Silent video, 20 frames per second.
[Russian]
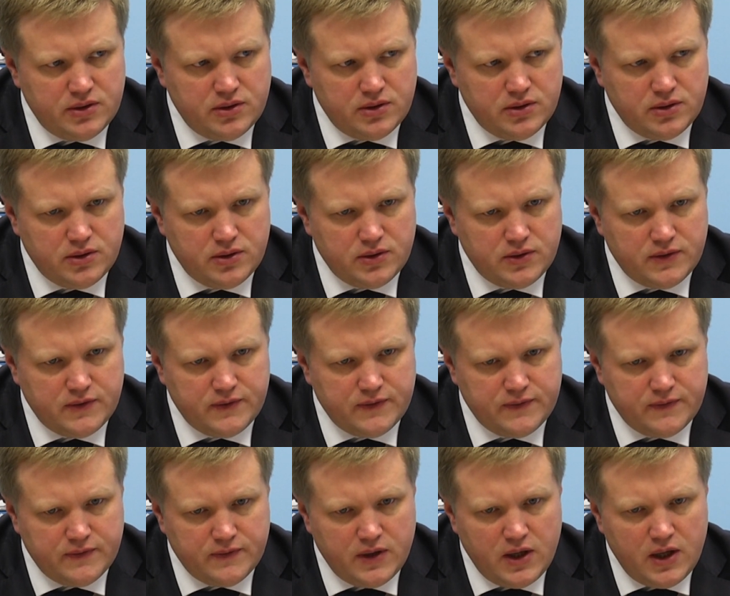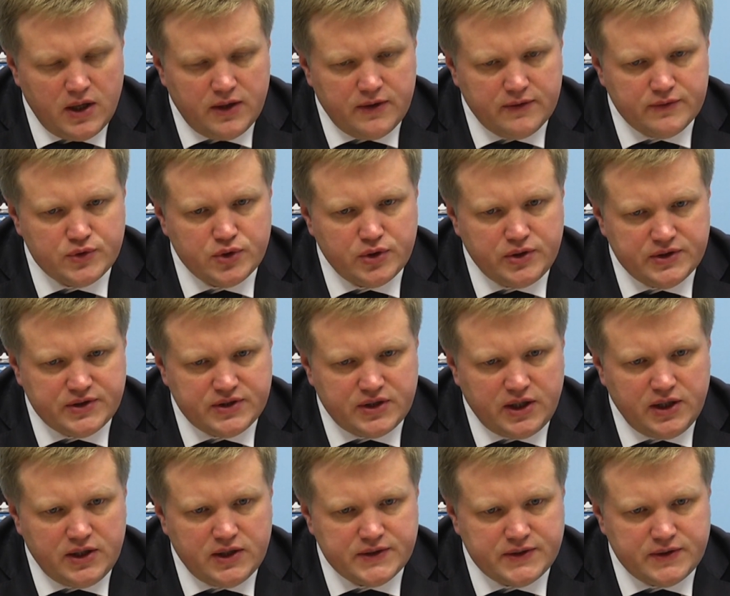В зоне
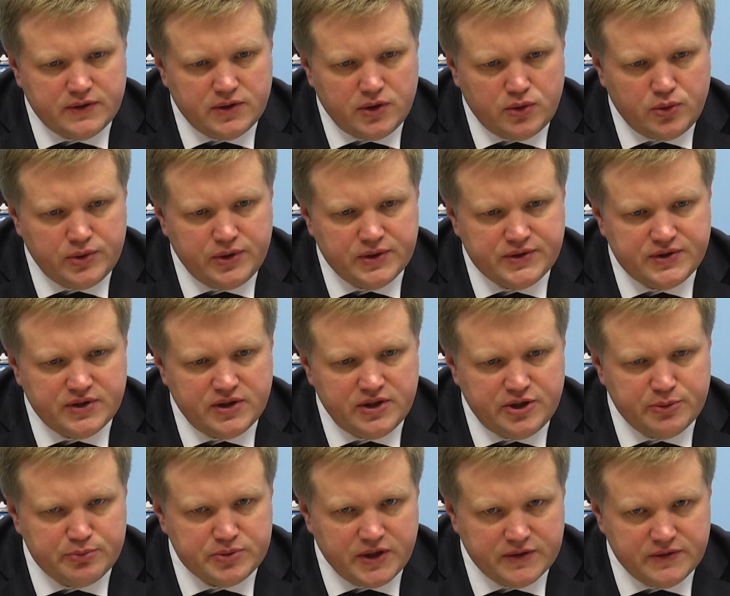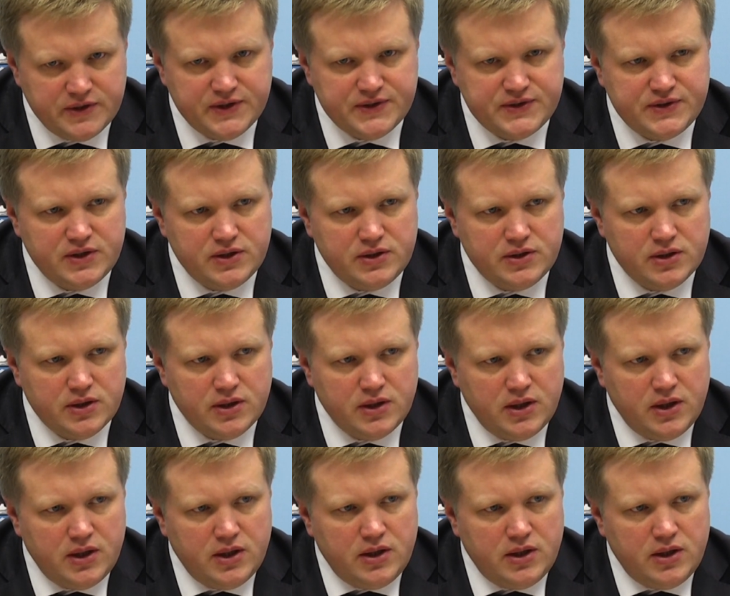строительства находятся и тепловые сети,